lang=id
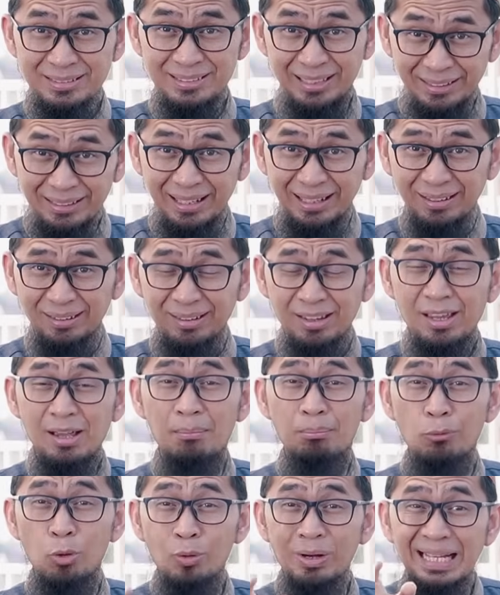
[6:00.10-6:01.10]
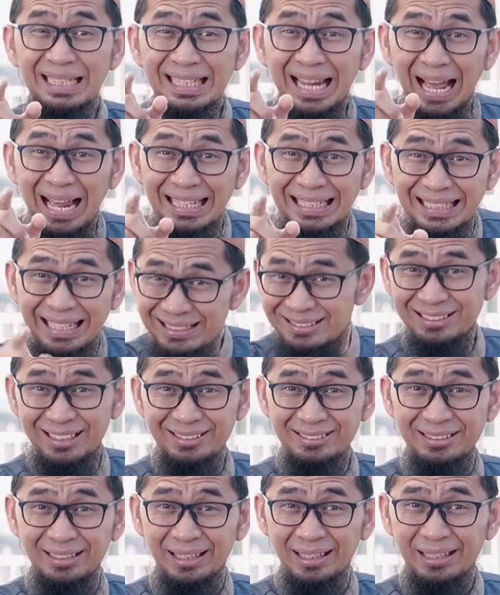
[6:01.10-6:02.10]
sadar, bukan Anda
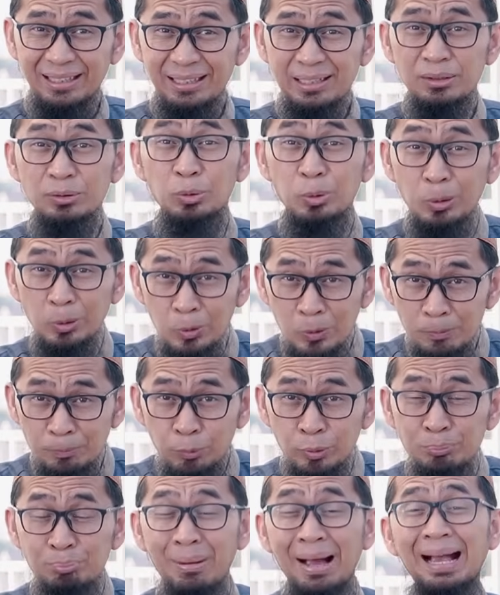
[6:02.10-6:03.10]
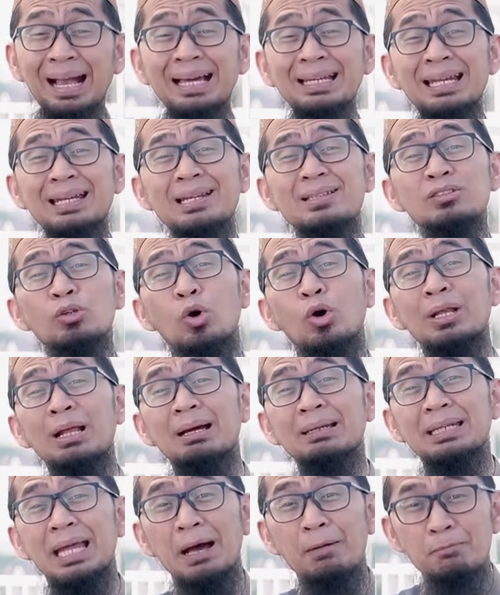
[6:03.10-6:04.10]
saja. Dulu pun bahkan ada
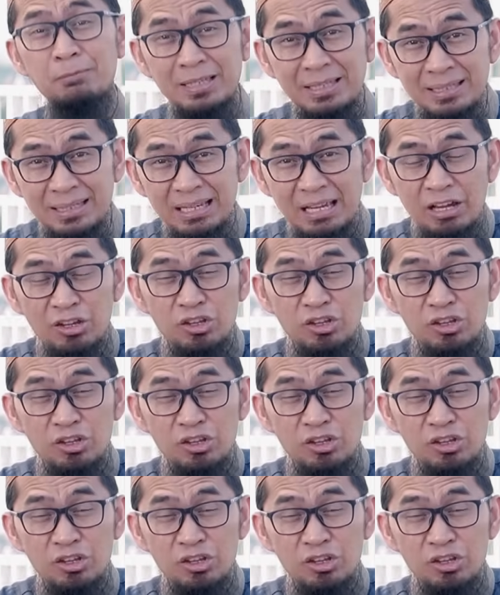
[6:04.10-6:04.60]
seorang nabi